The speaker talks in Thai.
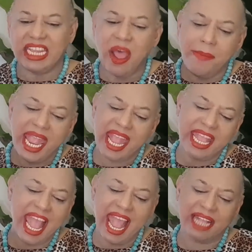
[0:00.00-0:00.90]
ต่อมา
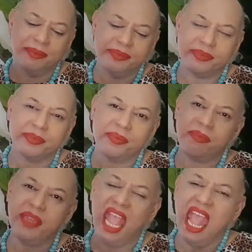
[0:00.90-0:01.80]
ค่ะ
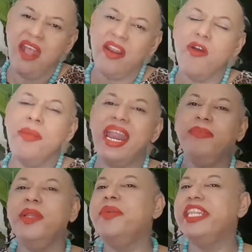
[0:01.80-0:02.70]
เรามารั
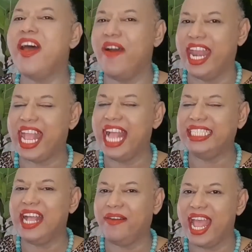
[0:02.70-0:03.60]
บชมกันต่อนะคะ
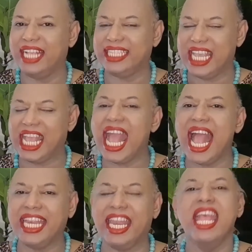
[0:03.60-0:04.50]
ชาวราศีกัน